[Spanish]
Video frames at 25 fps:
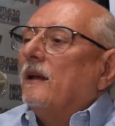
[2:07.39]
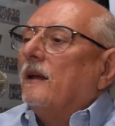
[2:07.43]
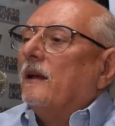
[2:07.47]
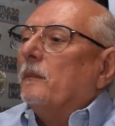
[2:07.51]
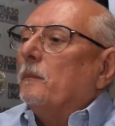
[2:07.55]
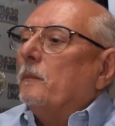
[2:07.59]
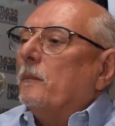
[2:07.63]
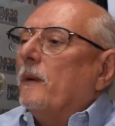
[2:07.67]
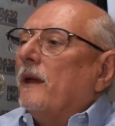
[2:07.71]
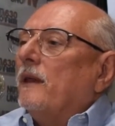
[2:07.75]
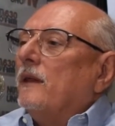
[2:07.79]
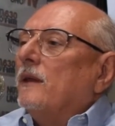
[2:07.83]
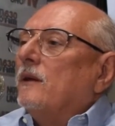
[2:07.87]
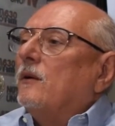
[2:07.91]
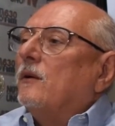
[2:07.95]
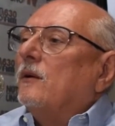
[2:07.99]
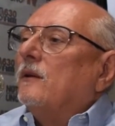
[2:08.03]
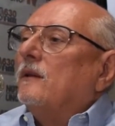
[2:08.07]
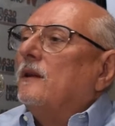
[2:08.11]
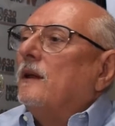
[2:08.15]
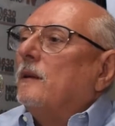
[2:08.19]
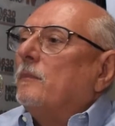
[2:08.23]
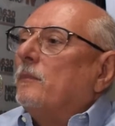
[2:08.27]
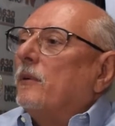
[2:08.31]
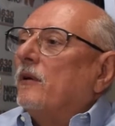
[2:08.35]
Médicos
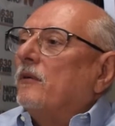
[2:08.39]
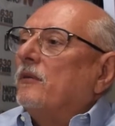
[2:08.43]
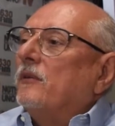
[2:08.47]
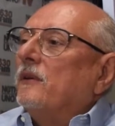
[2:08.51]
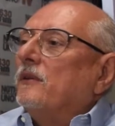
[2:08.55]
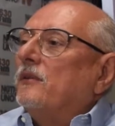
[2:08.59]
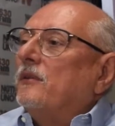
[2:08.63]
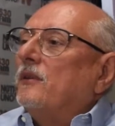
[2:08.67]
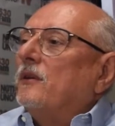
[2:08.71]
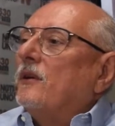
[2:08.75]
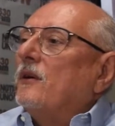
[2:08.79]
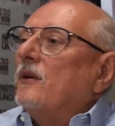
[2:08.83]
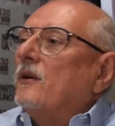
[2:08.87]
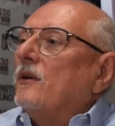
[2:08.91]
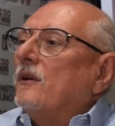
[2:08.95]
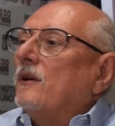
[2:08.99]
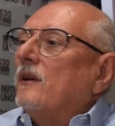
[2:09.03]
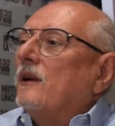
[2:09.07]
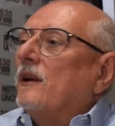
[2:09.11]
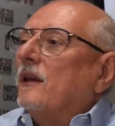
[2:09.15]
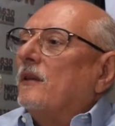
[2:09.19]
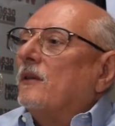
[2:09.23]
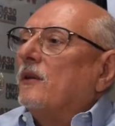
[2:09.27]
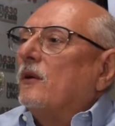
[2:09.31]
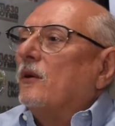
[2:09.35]
de profesión,
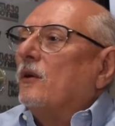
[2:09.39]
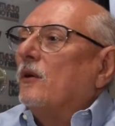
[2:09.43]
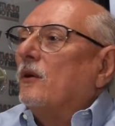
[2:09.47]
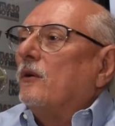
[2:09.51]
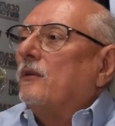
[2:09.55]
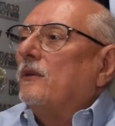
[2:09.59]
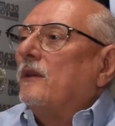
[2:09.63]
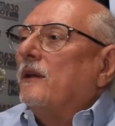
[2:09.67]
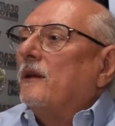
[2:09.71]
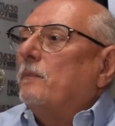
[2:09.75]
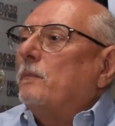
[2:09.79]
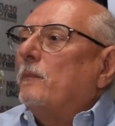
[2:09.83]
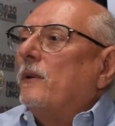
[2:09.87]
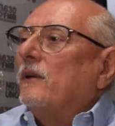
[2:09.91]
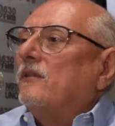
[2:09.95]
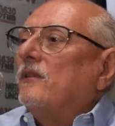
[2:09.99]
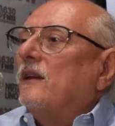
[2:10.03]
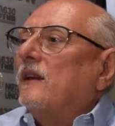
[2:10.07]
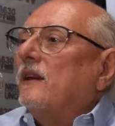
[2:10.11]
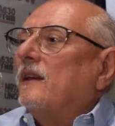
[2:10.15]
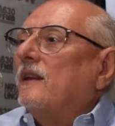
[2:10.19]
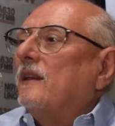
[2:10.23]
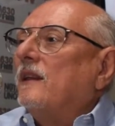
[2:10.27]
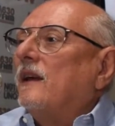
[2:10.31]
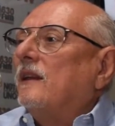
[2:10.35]
radiólogos de
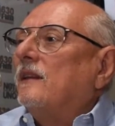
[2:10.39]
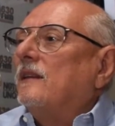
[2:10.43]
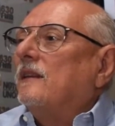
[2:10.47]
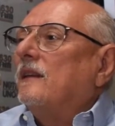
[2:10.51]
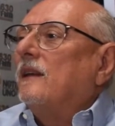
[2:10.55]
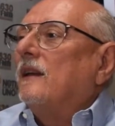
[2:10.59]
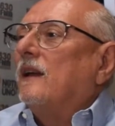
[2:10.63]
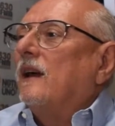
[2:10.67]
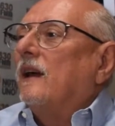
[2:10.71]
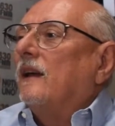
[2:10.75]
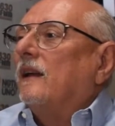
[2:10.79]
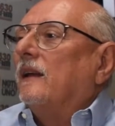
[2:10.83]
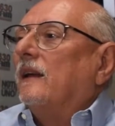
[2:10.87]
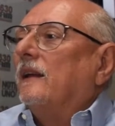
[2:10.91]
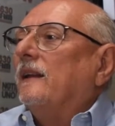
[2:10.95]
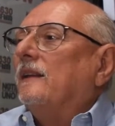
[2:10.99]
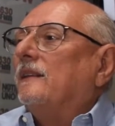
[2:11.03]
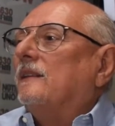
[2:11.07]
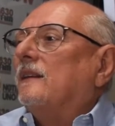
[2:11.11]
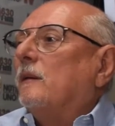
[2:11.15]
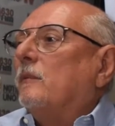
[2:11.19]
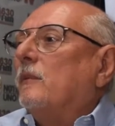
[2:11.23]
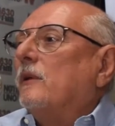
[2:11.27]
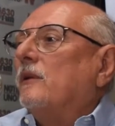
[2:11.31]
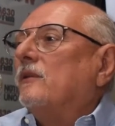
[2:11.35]
especialidad,
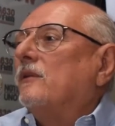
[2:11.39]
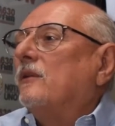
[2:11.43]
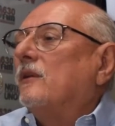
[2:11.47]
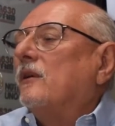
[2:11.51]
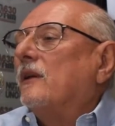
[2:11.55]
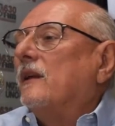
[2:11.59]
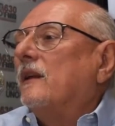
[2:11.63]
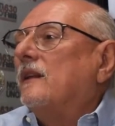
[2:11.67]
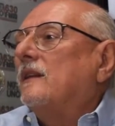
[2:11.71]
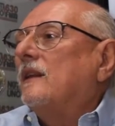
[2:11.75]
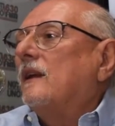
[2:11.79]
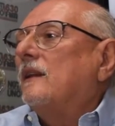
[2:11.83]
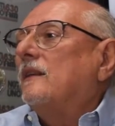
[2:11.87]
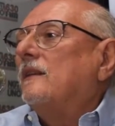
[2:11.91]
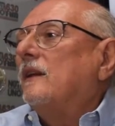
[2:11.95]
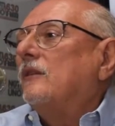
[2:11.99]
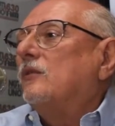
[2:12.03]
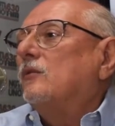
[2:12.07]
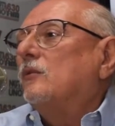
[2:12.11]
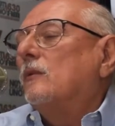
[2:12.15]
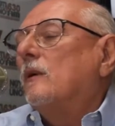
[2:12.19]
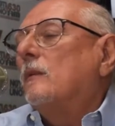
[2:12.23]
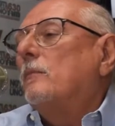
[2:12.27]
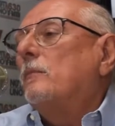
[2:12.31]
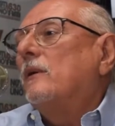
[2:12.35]
intervencionistas de
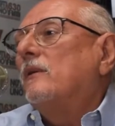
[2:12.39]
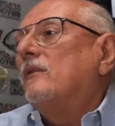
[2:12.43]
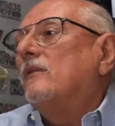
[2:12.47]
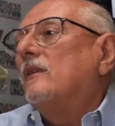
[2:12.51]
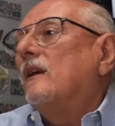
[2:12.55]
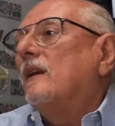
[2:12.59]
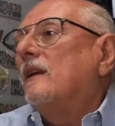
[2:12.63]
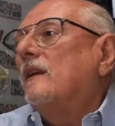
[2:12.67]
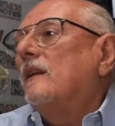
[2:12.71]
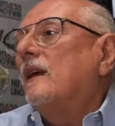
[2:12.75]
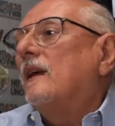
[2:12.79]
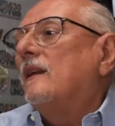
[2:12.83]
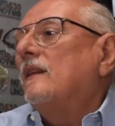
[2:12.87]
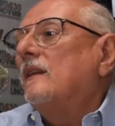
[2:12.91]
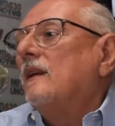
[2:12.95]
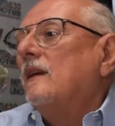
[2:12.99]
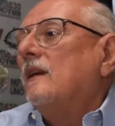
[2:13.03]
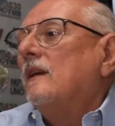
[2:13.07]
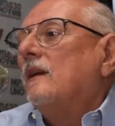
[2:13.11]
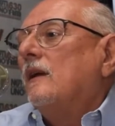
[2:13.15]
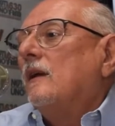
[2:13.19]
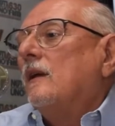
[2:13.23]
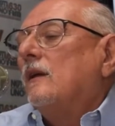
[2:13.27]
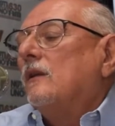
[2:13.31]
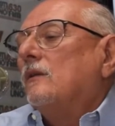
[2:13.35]
su especialidad,
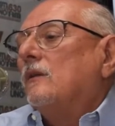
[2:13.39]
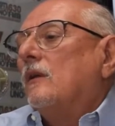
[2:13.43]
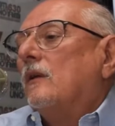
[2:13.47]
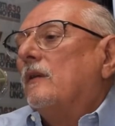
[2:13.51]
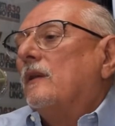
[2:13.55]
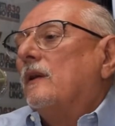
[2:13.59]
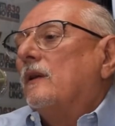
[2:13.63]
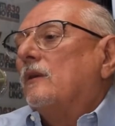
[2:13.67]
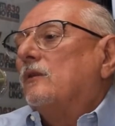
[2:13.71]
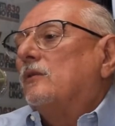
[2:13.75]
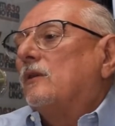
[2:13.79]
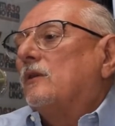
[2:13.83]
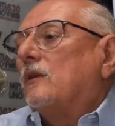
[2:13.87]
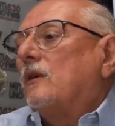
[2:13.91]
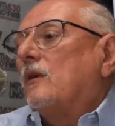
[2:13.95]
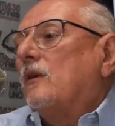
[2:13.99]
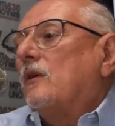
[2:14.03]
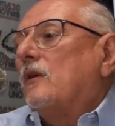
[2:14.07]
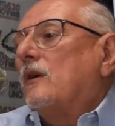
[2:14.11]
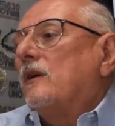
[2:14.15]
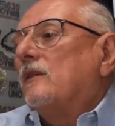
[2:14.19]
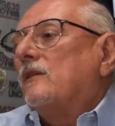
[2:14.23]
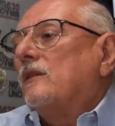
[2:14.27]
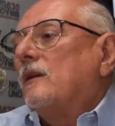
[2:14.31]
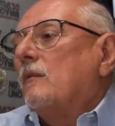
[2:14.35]
donde nosotros lo
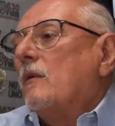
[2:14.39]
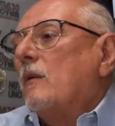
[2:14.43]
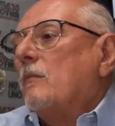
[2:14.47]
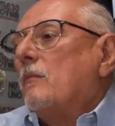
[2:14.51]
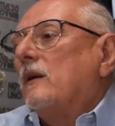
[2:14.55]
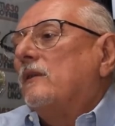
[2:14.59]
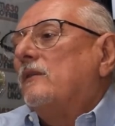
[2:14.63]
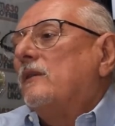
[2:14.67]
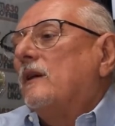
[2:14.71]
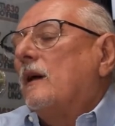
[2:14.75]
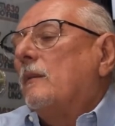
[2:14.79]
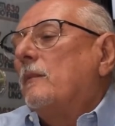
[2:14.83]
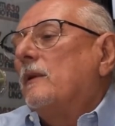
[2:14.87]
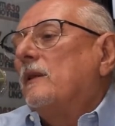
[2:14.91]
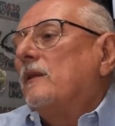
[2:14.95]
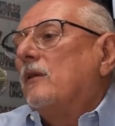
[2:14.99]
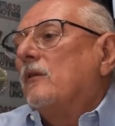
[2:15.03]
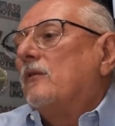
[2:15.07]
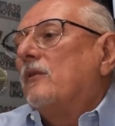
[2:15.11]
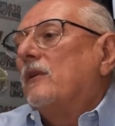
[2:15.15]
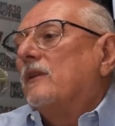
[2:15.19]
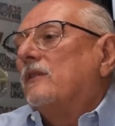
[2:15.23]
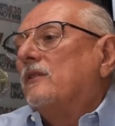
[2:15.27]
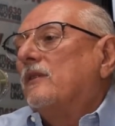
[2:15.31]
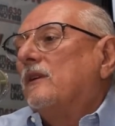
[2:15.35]
que hacemos es básicamente
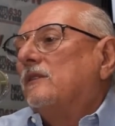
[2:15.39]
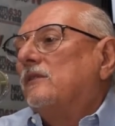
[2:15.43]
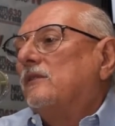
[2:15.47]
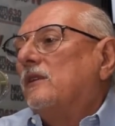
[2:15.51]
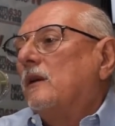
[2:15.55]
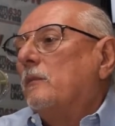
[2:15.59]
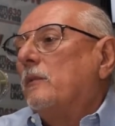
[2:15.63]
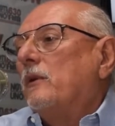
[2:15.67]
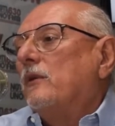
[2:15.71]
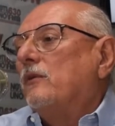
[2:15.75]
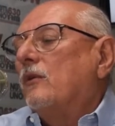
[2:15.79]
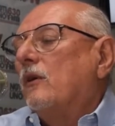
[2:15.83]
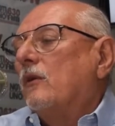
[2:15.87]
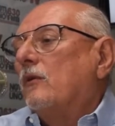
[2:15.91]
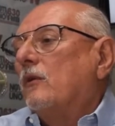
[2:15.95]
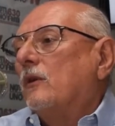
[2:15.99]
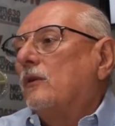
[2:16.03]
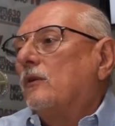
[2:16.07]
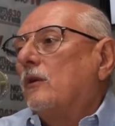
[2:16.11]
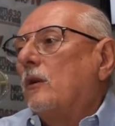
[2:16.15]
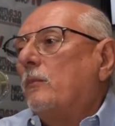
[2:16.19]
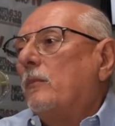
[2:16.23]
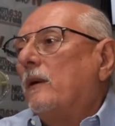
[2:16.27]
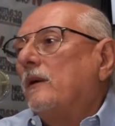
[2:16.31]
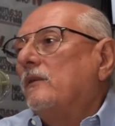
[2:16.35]
ofrecer servicio a
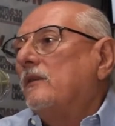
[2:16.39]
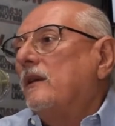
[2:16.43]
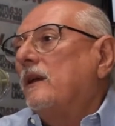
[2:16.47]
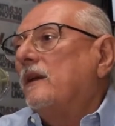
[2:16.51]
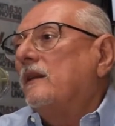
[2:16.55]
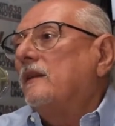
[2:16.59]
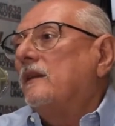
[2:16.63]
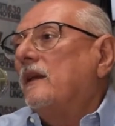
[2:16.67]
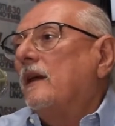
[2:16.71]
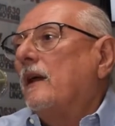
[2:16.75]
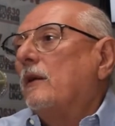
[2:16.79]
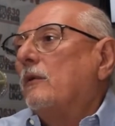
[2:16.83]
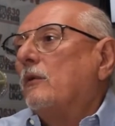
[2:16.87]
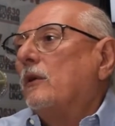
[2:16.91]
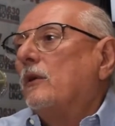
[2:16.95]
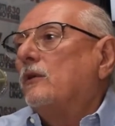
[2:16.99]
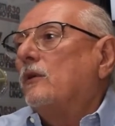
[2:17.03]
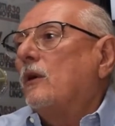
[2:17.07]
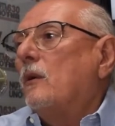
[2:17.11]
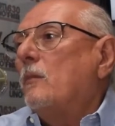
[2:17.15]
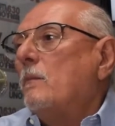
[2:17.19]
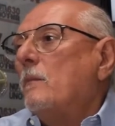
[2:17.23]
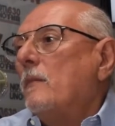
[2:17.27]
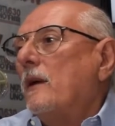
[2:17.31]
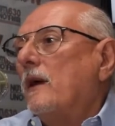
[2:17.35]
nuestros pacientes y a
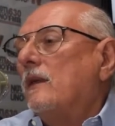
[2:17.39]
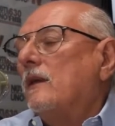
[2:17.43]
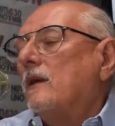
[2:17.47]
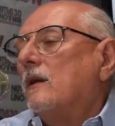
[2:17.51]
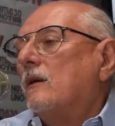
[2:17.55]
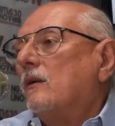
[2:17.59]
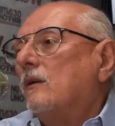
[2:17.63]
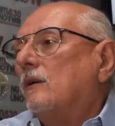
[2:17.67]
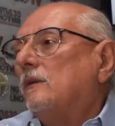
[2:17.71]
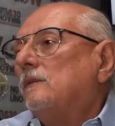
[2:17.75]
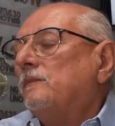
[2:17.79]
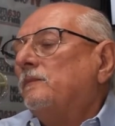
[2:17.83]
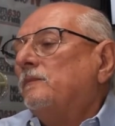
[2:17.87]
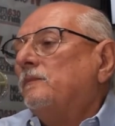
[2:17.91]
nuestros médicos,